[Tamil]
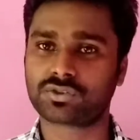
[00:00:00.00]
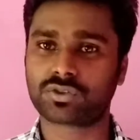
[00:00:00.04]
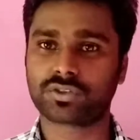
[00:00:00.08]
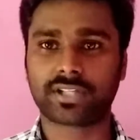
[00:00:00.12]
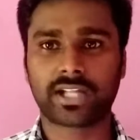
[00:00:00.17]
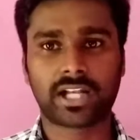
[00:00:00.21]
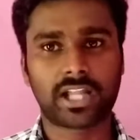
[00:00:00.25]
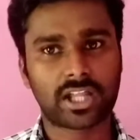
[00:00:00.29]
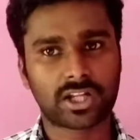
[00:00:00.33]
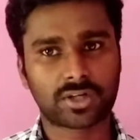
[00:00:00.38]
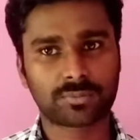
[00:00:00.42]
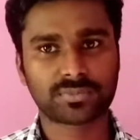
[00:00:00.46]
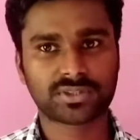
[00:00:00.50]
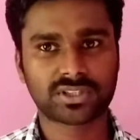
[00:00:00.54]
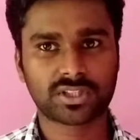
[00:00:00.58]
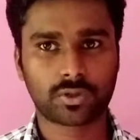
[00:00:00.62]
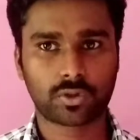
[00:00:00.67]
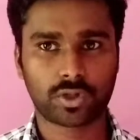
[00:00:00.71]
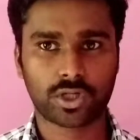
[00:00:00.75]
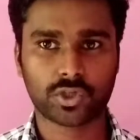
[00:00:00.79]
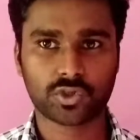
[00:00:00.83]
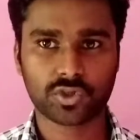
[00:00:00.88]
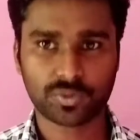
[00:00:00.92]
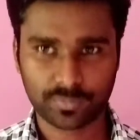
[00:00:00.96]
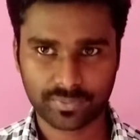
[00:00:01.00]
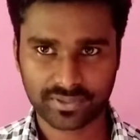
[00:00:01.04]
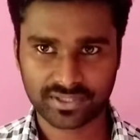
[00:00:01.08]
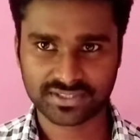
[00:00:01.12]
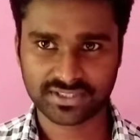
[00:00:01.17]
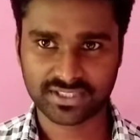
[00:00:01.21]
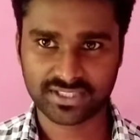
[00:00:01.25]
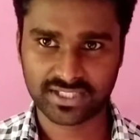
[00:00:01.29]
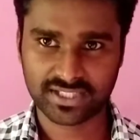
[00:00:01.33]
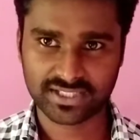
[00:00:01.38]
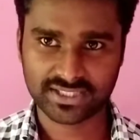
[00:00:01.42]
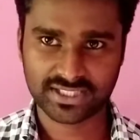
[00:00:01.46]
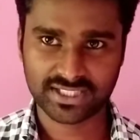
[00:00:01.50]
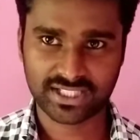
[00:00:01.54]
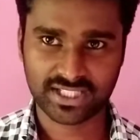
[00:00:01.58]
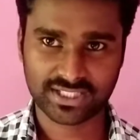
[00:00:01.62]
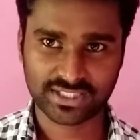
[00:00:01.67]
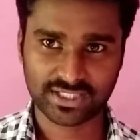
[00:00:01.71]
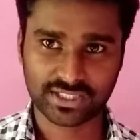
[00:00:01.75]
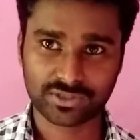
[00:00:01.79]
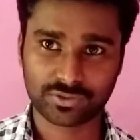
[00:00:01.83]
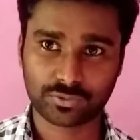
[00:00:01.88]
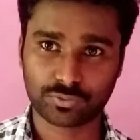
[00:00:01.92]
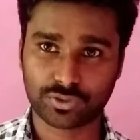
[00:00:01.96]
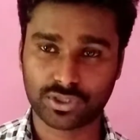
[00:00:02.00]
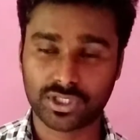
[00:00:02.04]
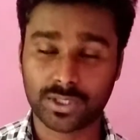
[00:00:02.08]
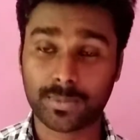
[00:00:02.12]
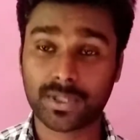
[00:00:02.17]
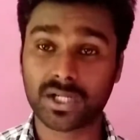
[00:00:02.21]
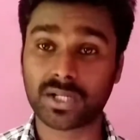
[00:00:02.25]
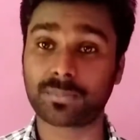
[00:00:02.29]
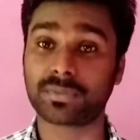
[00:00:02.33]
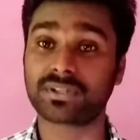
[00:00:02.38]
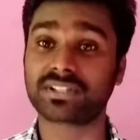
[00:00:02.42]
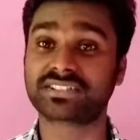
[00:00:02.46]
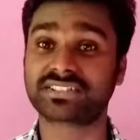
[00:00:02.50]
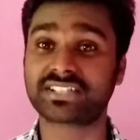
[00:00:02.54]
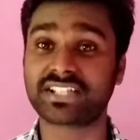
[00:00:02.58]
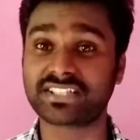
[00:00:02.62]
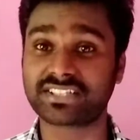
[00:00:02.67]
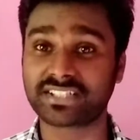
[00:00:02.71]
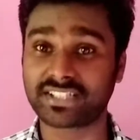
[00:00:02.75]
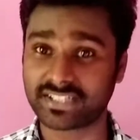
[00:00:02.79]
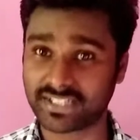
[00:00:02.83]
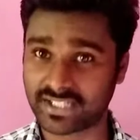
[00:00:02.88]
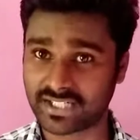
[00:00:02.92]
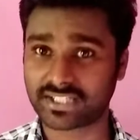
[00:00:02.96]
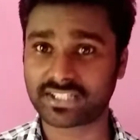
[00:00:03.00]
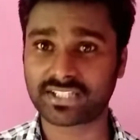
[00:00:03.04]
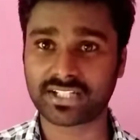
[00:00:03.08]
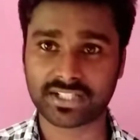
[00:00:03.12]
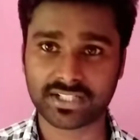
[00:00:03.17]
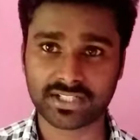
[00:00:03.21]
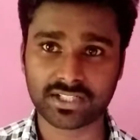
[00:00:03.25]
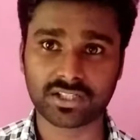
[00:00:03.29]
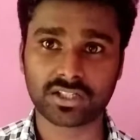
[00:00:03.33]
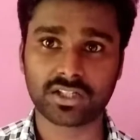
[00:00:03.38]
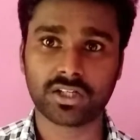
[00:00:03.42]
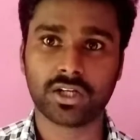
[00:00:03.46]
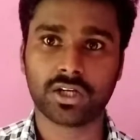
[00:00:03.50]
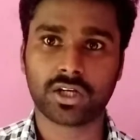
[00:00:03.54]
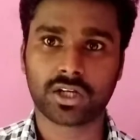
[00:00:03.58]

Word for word: ஸோ எல்லாரும் இந்த கொரோனாவை பெருசாக எடுத்துக்கிறது இல்லை ஸோ இனிமேல் நம்ம அதை சீரியஸாக எடுத்துக்கிட்டு